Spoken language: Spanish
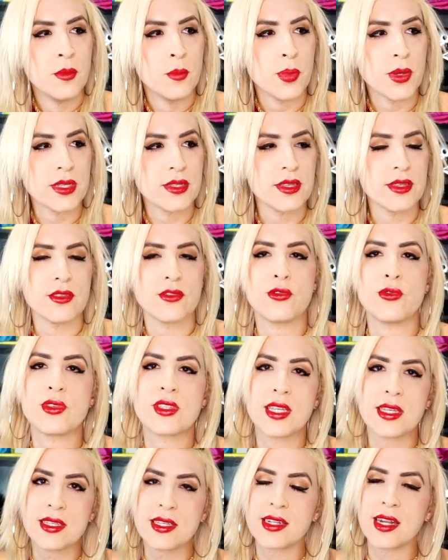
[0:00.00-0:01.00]
pues si
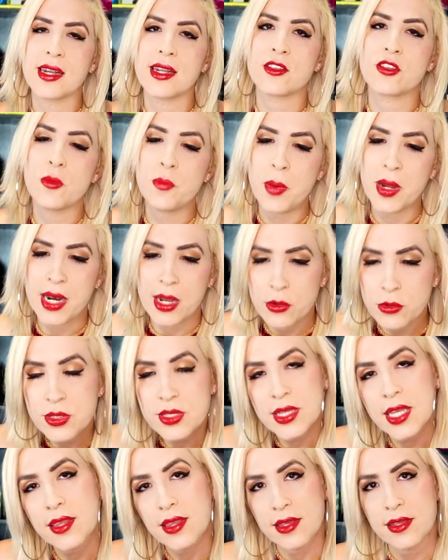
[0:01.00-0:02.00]
ustedes se traen eso para
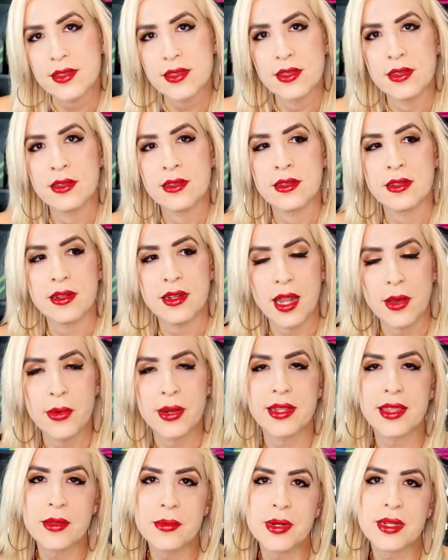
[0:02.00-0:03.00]
ustedes, la
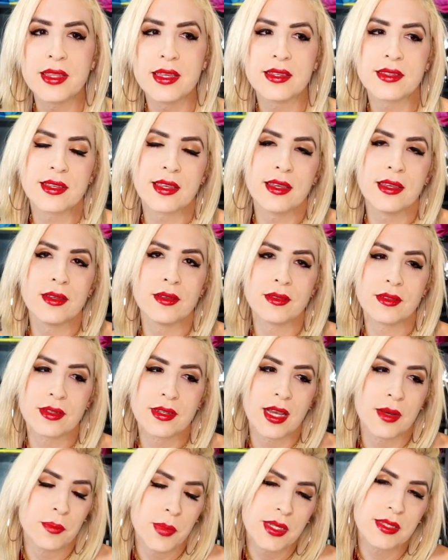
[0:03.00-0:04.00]
verdad, verdad es que
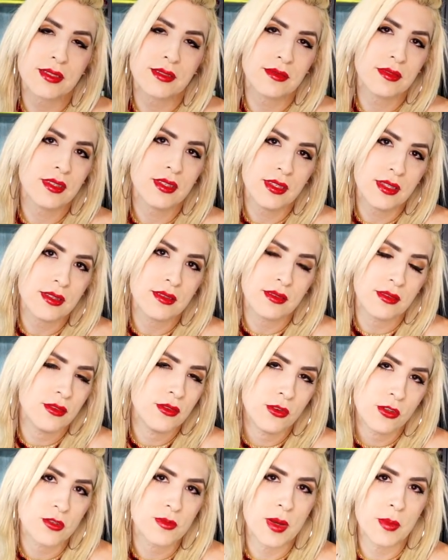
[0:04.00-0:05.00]
capaz
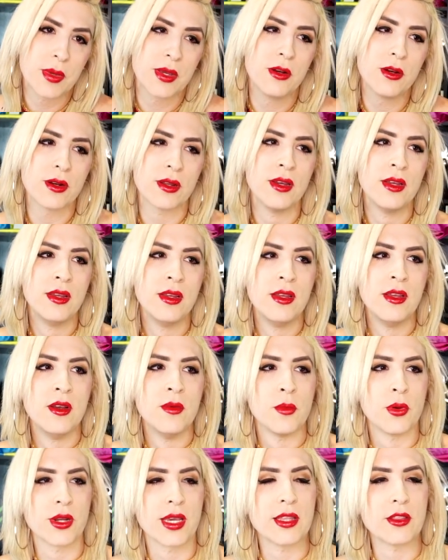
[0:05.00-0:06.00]
nos va mejor,
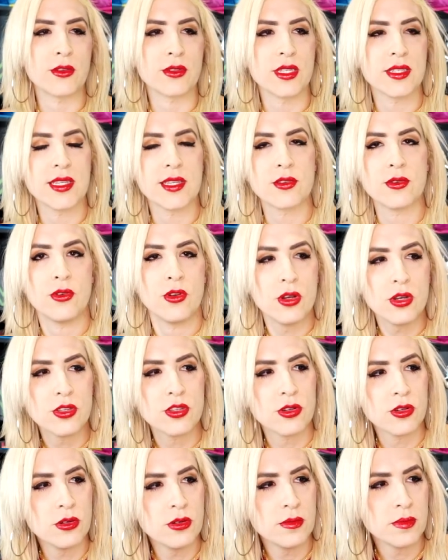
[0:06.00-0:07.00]
porque entonces es un no.
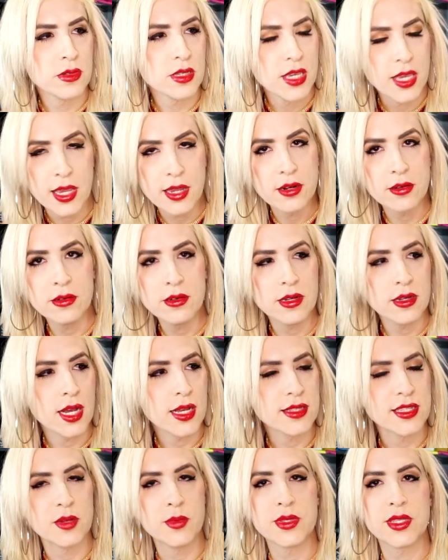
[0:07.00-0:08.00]
Yo quiero
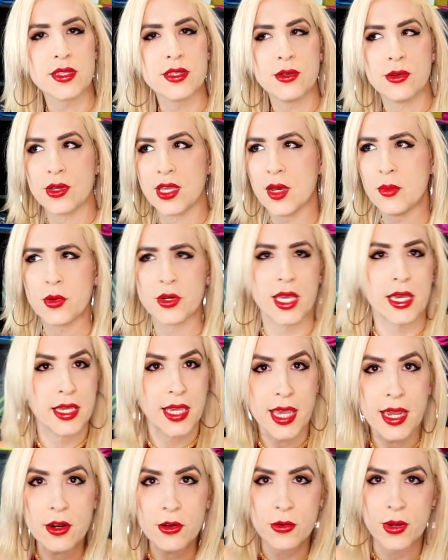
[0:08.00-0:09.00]
hacerme esta cirugía porque
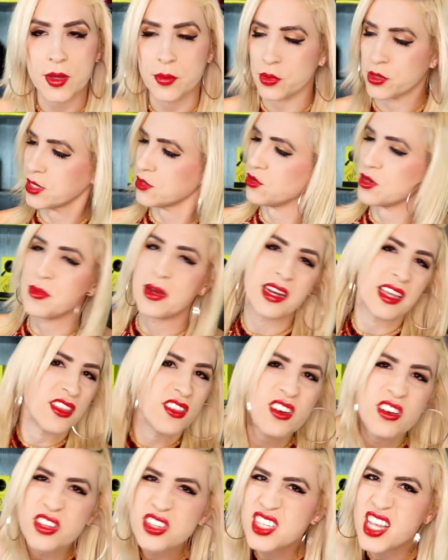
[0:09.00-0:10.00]
quiero, güey, porque soy
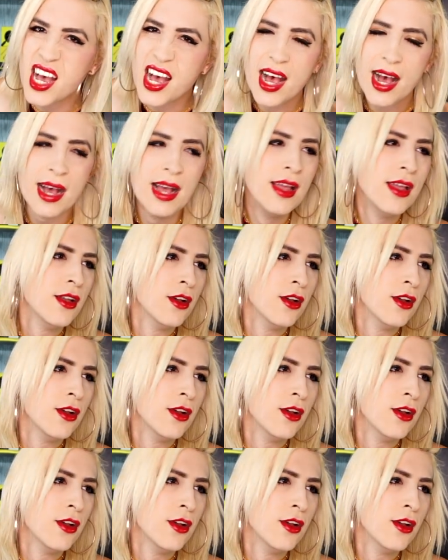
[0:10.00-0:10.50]
vanidosa